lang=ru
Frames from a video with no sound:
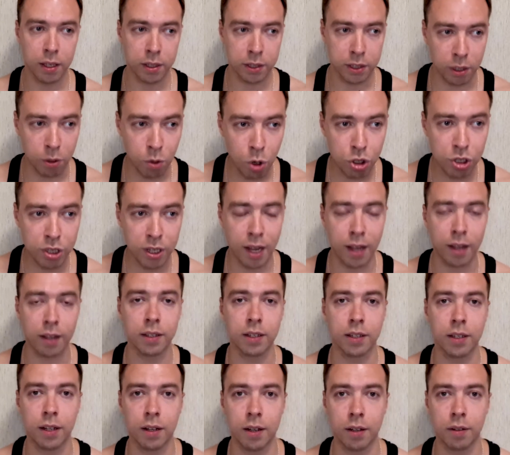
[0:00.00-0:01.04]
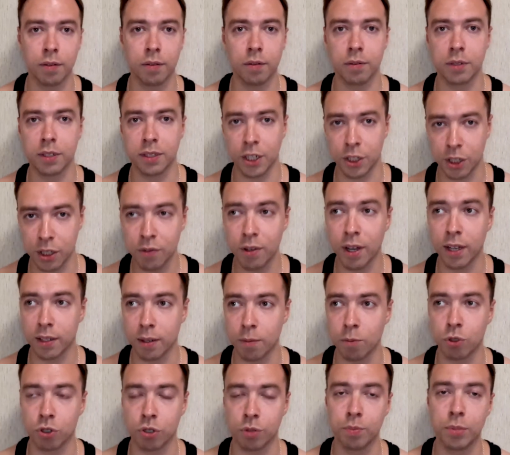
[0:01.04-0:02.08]
Сложно, сложновато
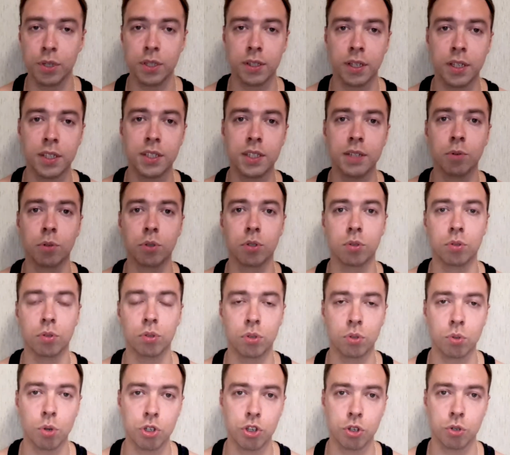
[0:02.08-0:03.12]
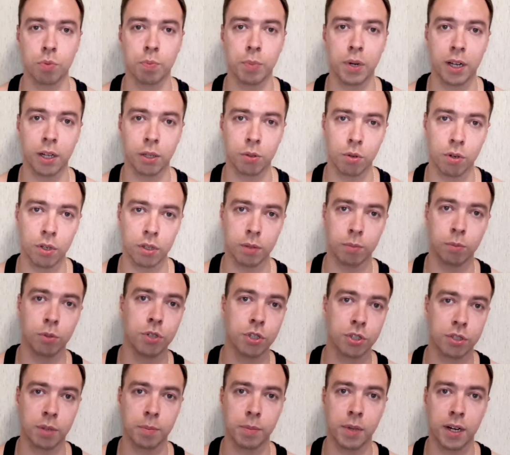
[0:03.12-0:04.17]
может быть найти вот эту точку, при которой ты
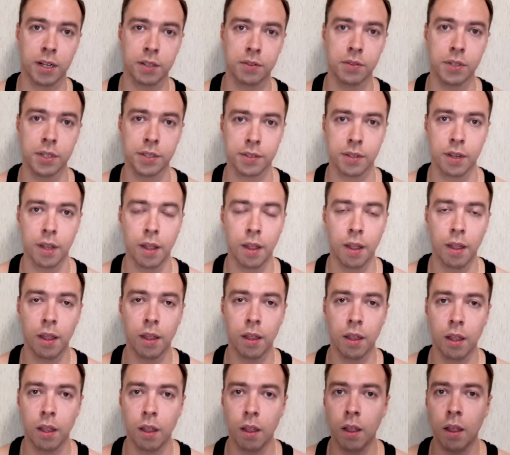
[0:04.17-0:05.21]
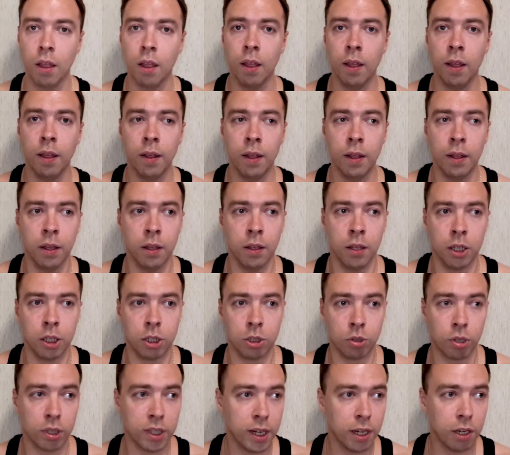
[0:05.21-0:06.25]
будешь набирать вес.
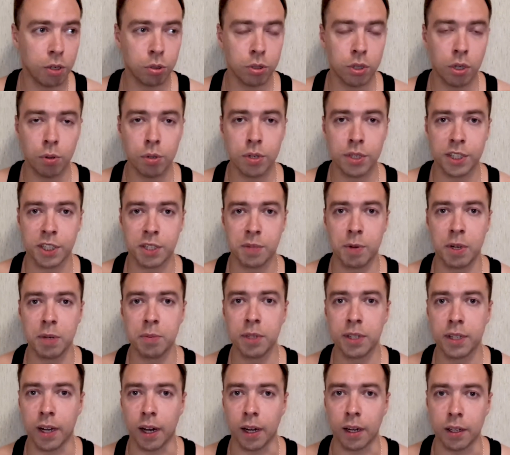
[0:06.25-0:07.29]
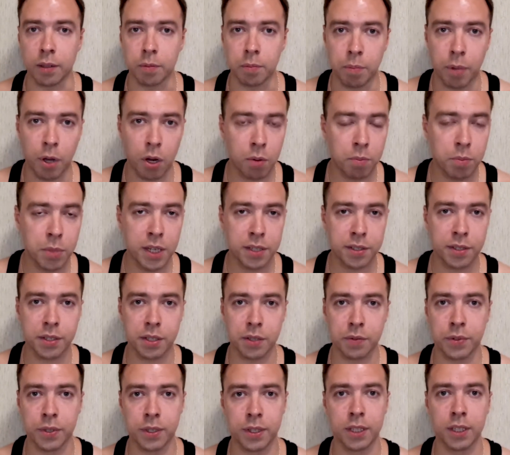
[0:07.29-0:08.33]
Но она легко находится экспериментально. Пару
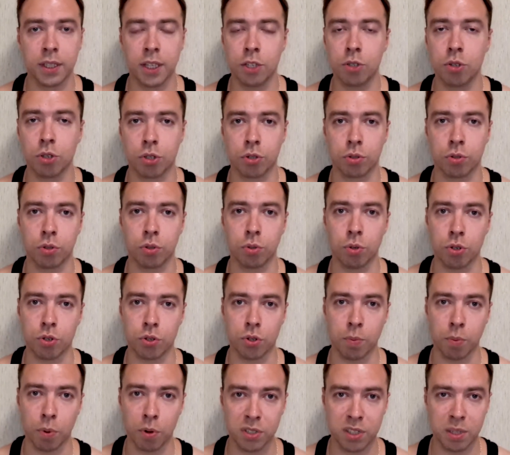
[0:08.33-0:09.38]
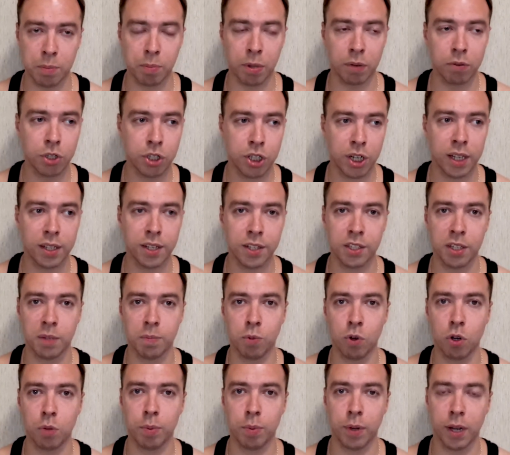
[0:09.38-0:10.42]
месяцев, и ты найдешь эту точку. Просто повышай до тех
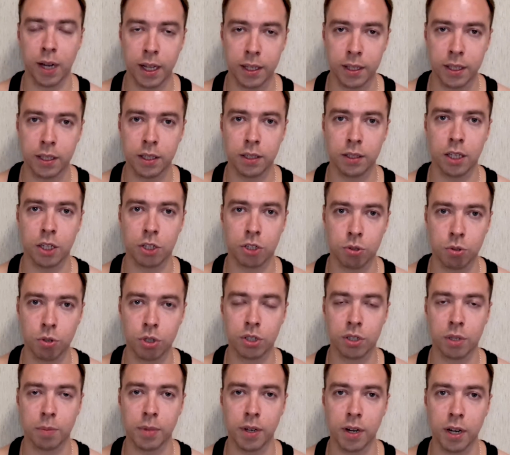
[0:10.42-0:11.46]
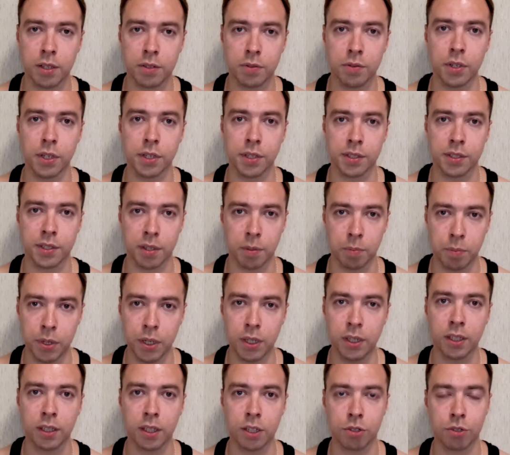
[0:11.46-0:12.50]
пор, пока ты начнешь набирать вес.
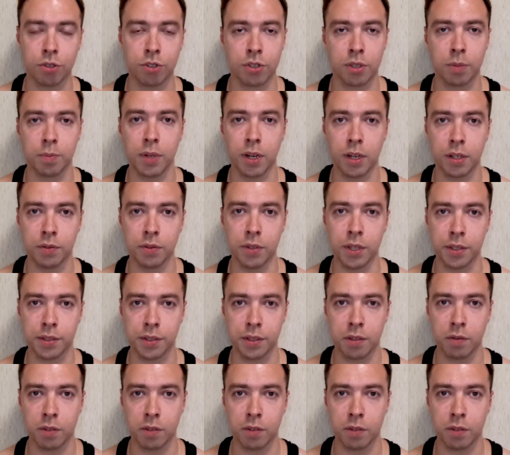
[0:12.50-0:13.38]
Стабильно начнешь набирать вес.